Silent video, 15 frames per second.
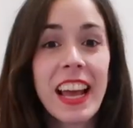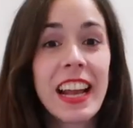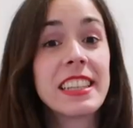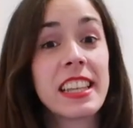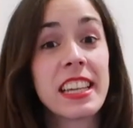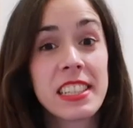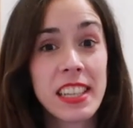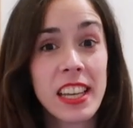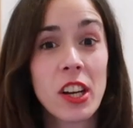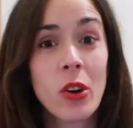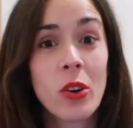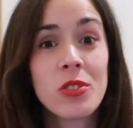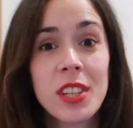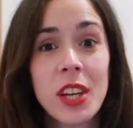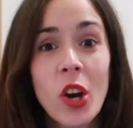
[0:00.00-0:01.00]
El tercer
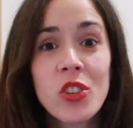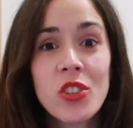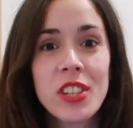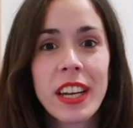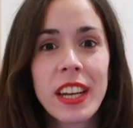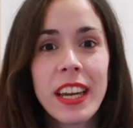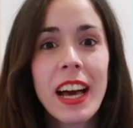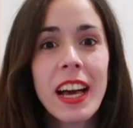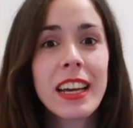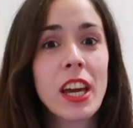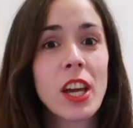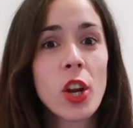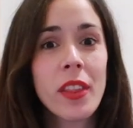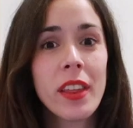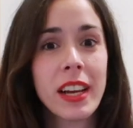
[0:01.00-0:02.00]
consejo sería
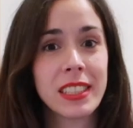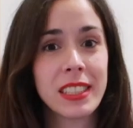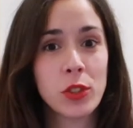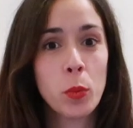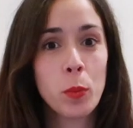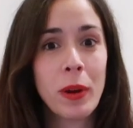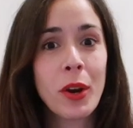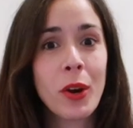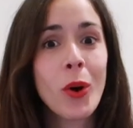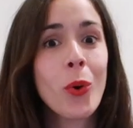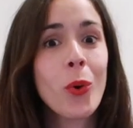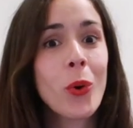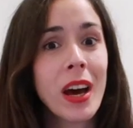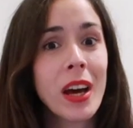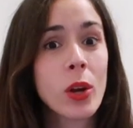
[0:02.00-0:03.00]
que no dejes a tu perro
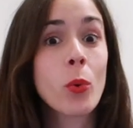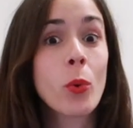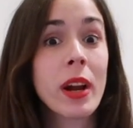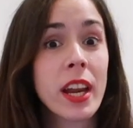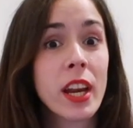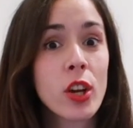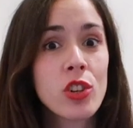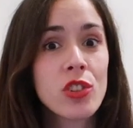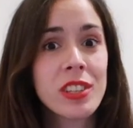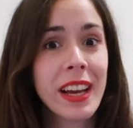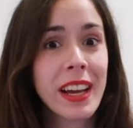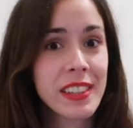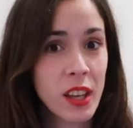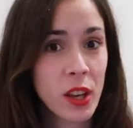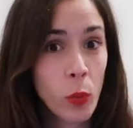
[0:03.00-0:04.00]
jugar con cualquier cosa
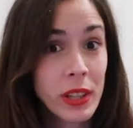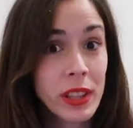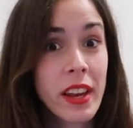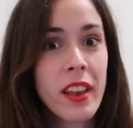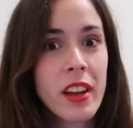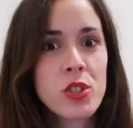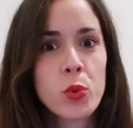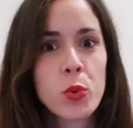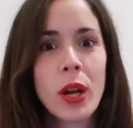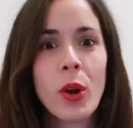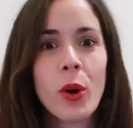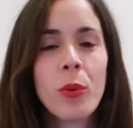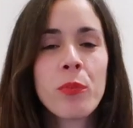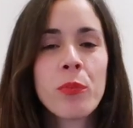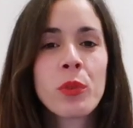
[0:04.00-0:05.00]
que se encuentre en el suelo,